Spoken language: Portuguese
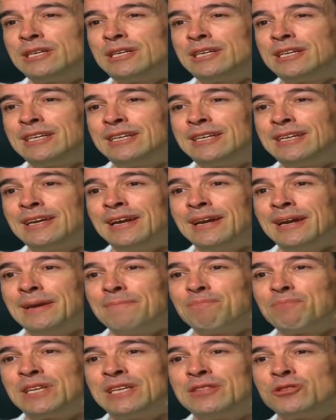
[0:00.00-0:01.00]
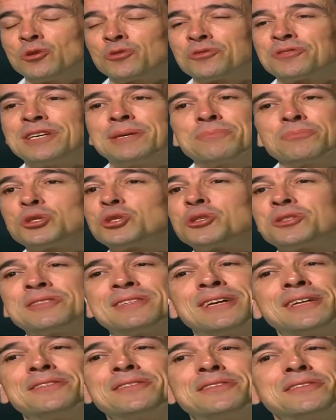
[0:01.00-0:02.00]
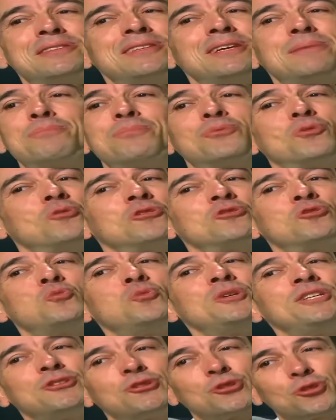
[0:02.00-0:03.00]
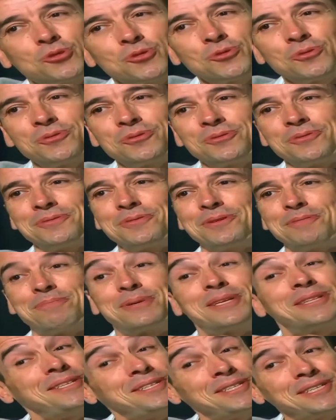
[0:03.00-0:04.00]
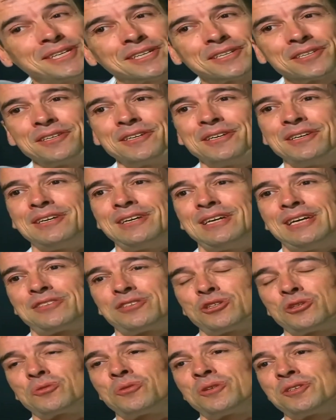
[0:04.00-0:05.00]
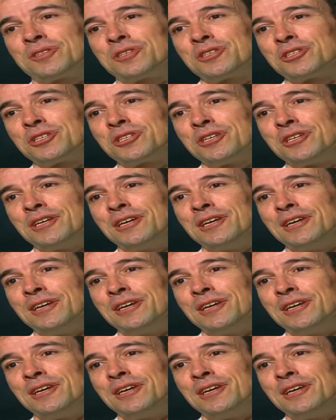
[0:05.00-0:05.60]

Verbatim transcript: E, e, e não temos tanto tempo quanto isso para dizer essas coisas.